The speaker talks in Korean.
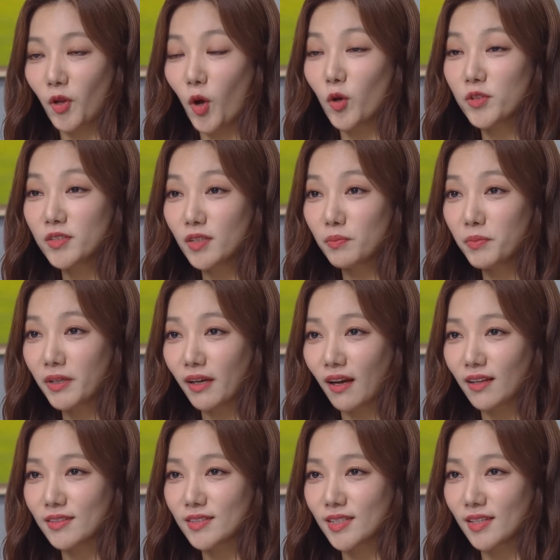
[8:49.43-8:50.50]
어차피
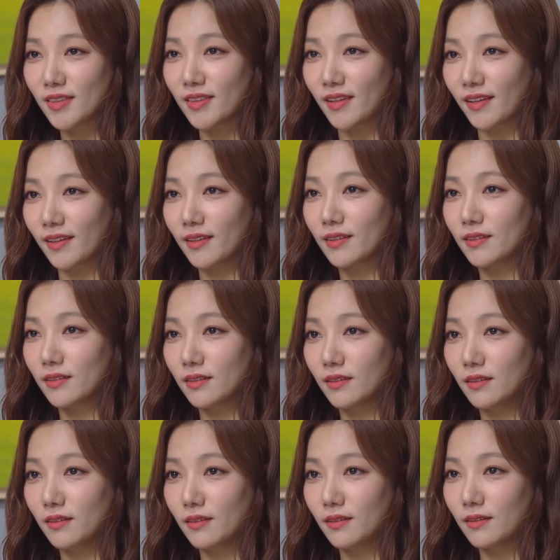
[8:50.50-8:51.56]
가짜인데
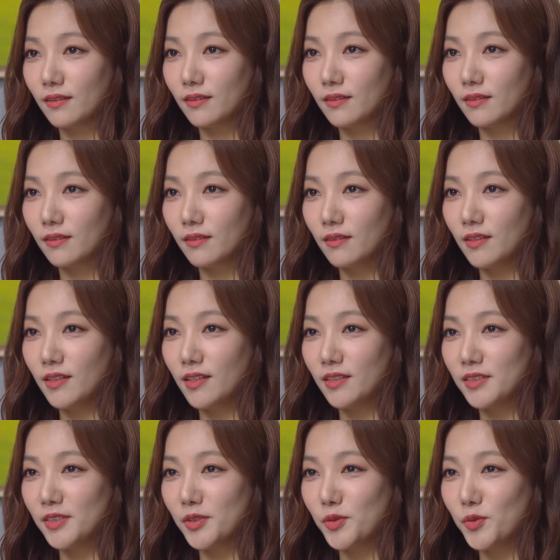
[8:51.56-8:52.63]
네가
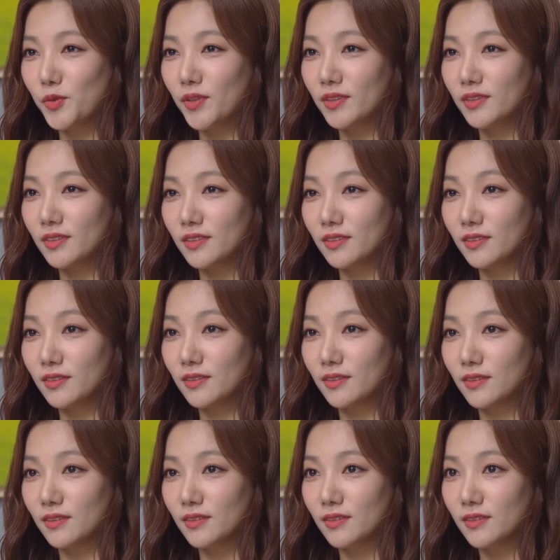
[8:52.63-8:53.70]
신고한들
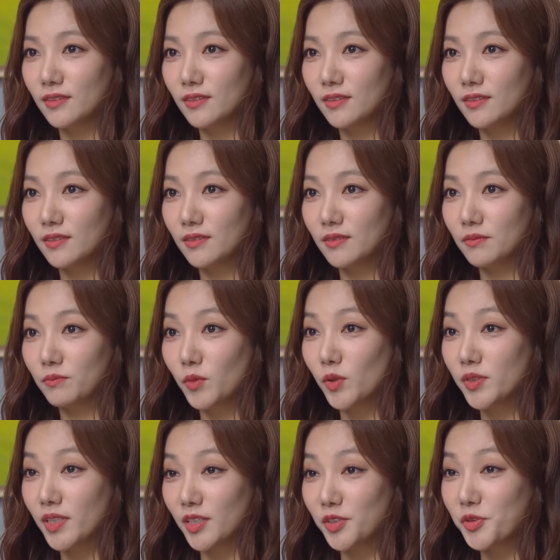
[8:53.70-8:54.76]
뭘
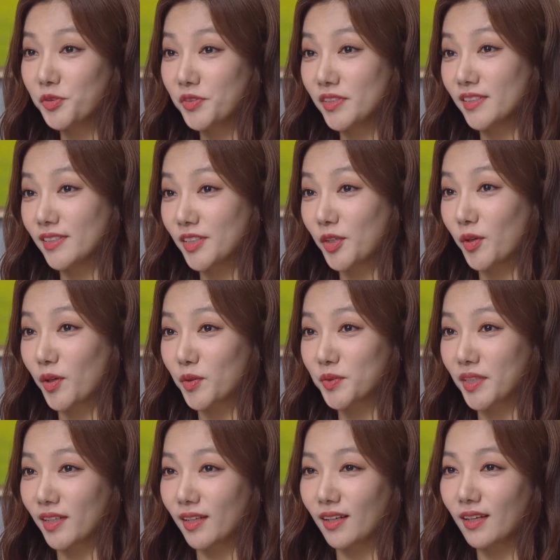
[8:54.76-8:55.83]
찾을 수 있을 거라고
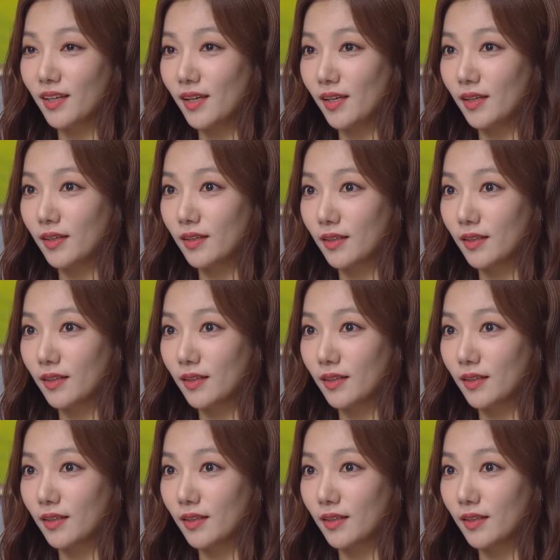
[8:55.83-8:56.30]
생각해?